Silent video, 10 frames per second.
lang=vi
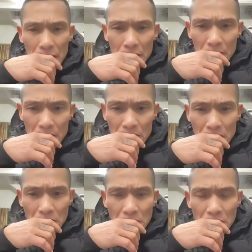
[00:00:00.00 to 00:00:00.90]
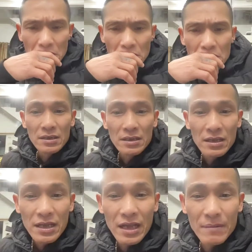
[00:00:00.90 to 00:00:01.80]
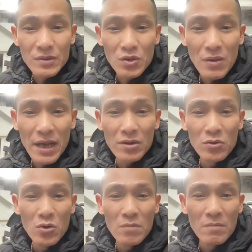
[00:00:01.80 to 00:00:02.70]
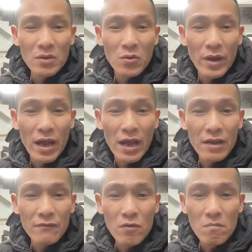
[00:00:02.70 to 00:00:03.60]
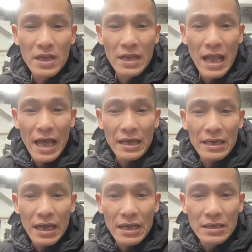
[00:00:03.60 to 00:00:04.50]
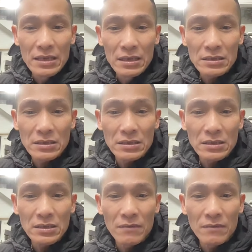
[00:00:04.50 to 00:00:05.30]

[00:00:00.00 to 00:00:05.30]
cái gì em chúc anh luôn luôn mạnh khỏe hạnh phúc bình an anh được